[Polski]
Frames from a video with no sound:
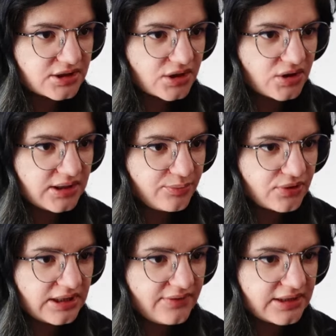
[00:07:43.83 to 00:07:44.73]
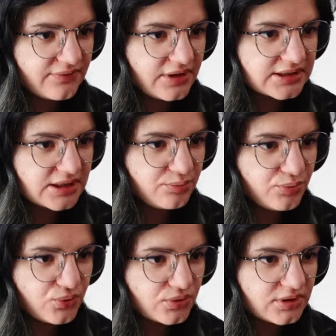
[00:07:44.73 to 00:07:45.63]
Czy ona podlewa na więcej
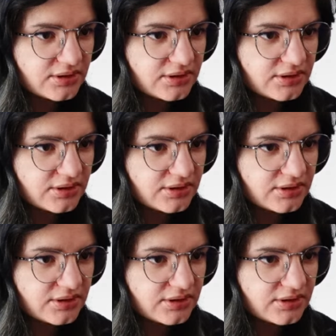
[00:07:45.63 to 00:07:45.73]
pól?